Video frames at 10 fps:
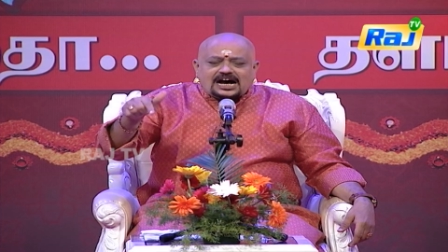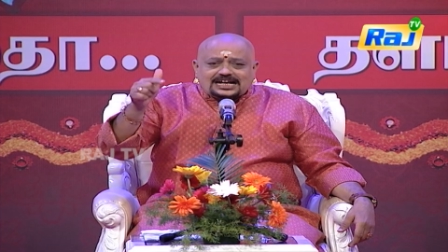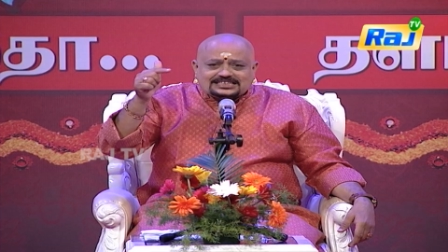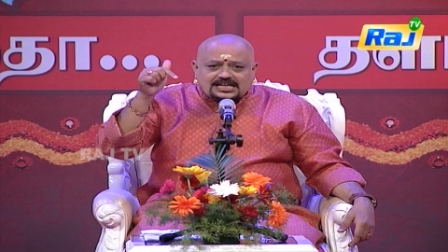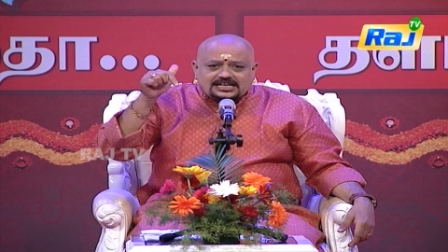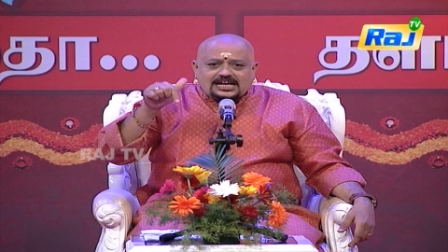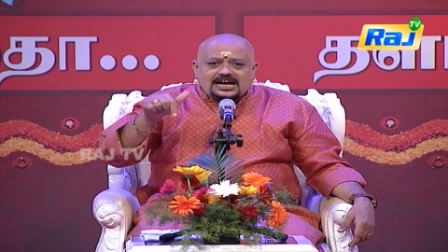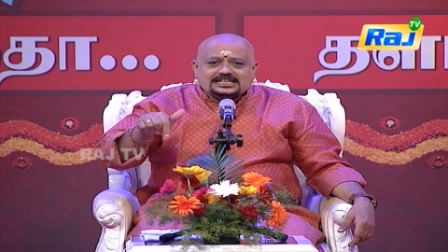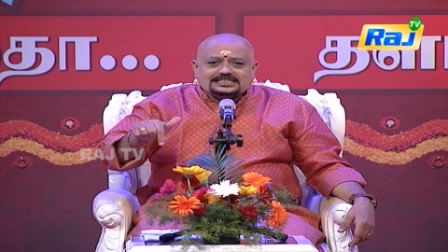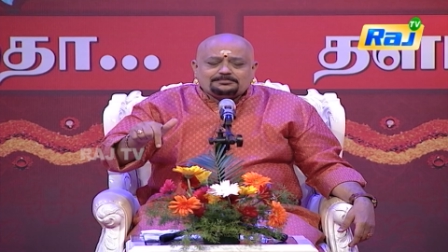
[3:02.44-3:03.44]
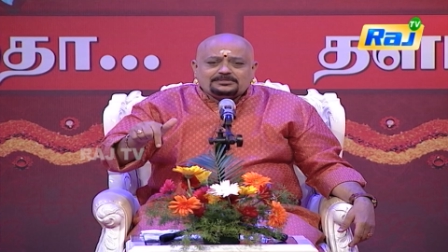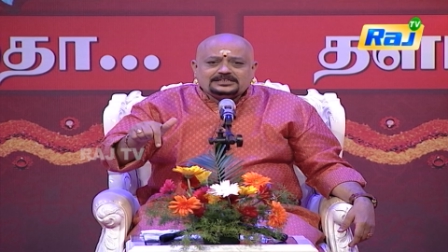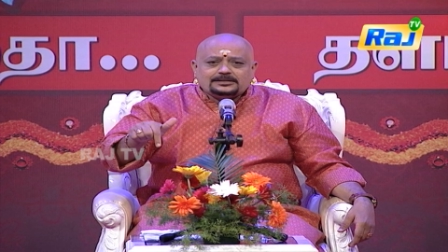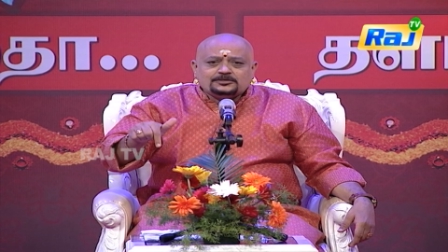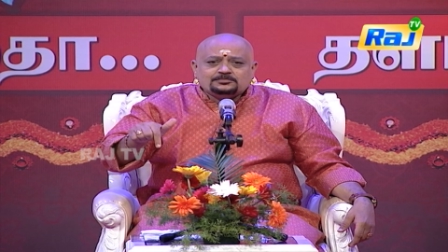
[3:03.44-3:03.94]
ஆசா ஞான
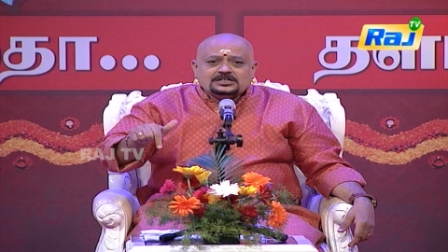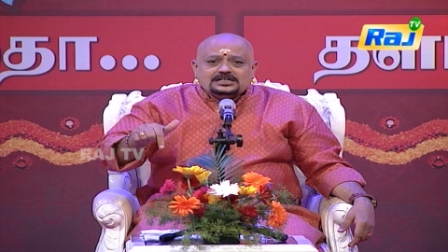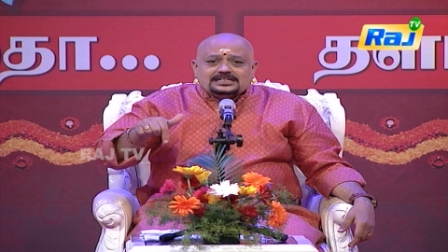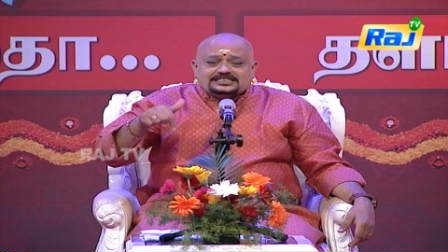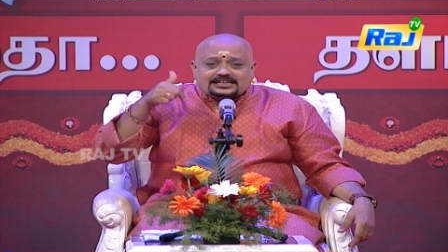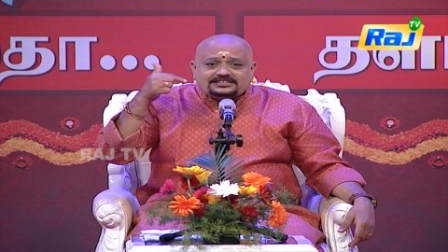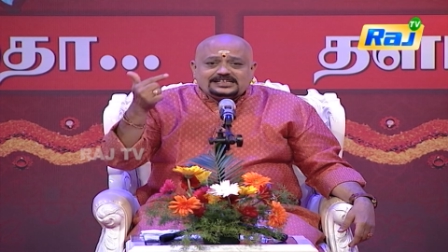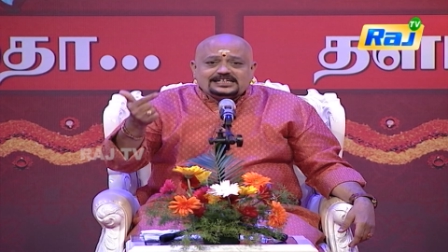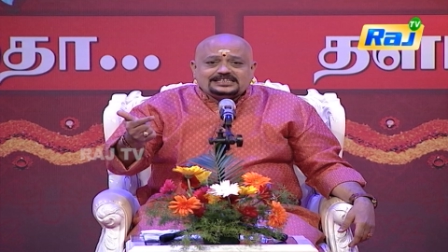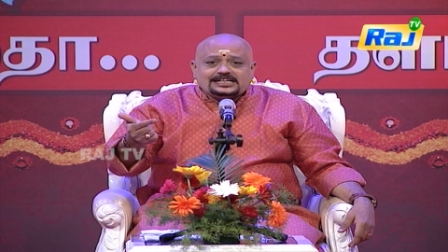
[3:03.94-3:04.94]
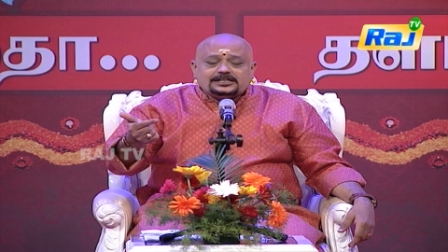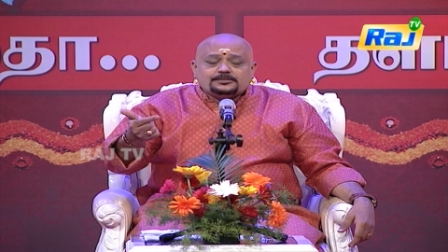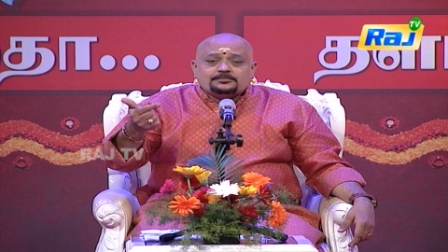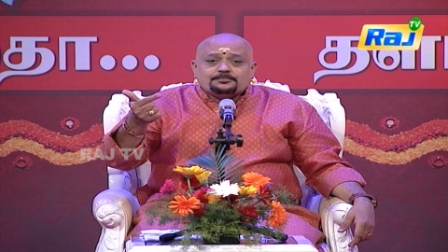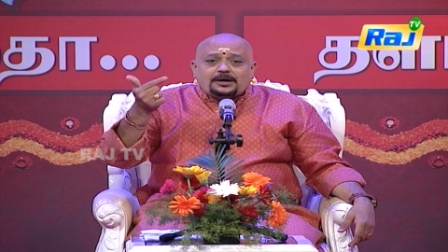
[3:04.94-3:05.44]
சம்பந்தமும்
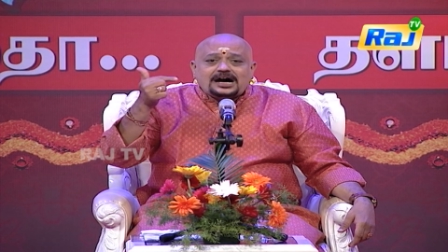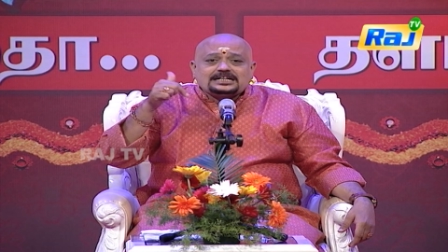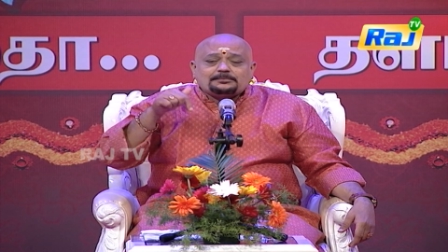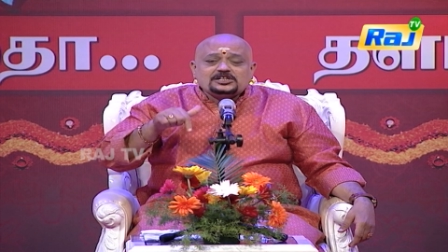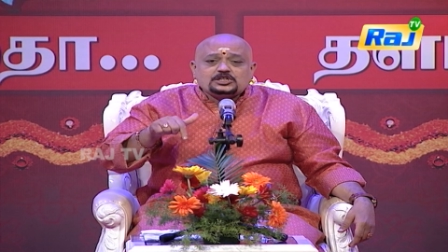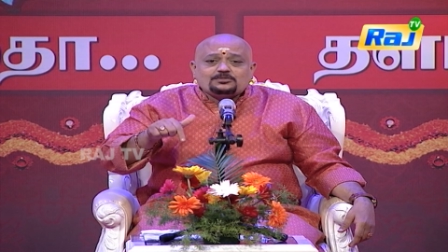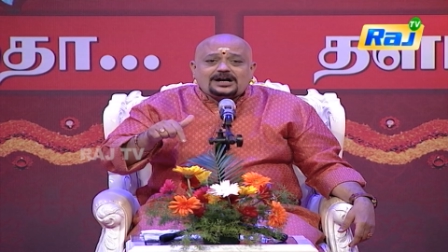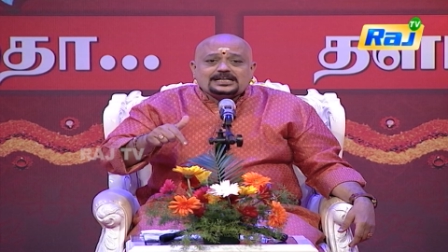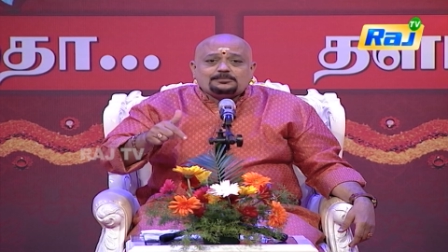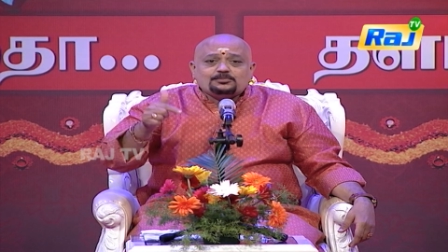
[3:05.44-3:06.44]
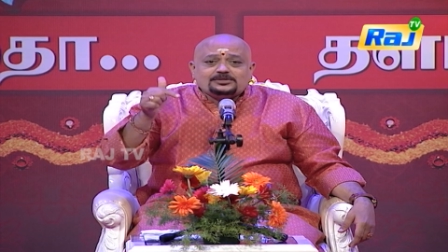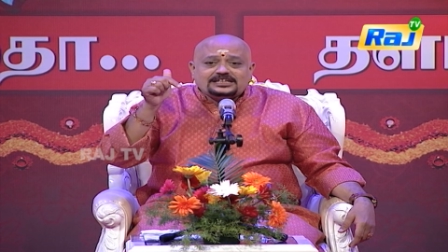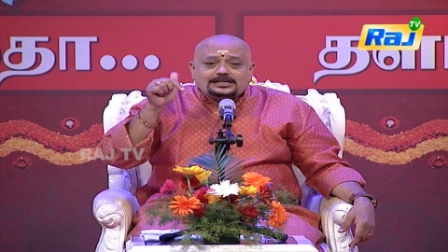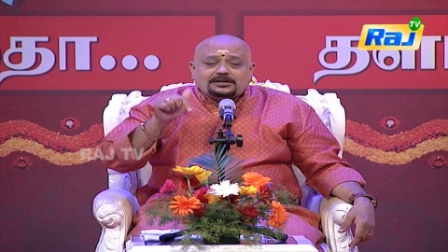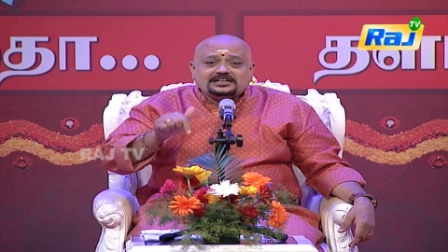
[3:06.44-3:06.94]
சத்தியசீலனும் பா நமச்சிவாயமும்
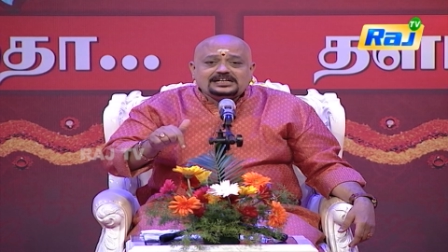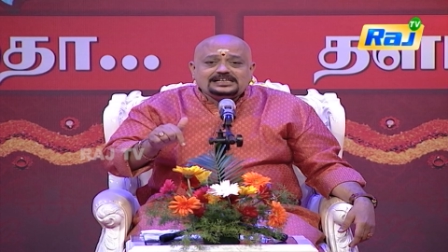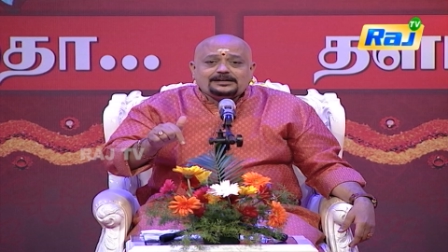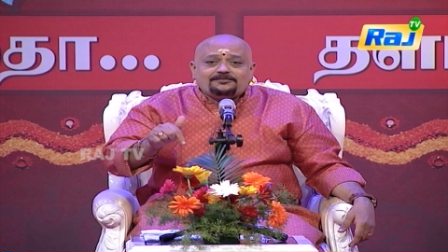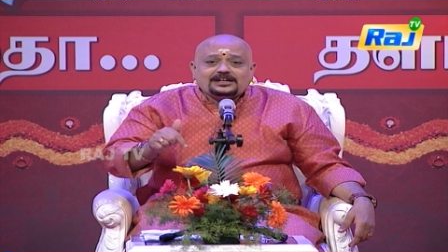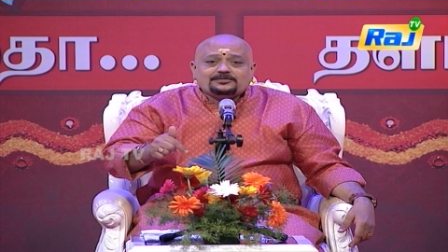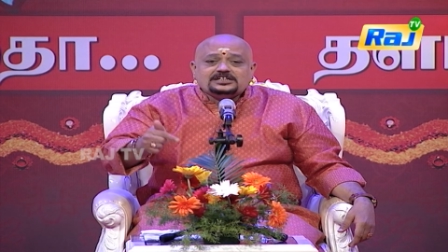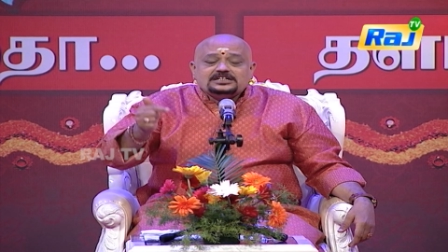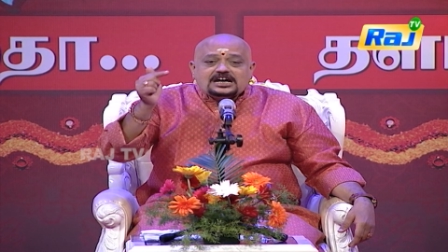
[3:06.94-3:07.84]
இந்த மண்ணில் எவ்வளவு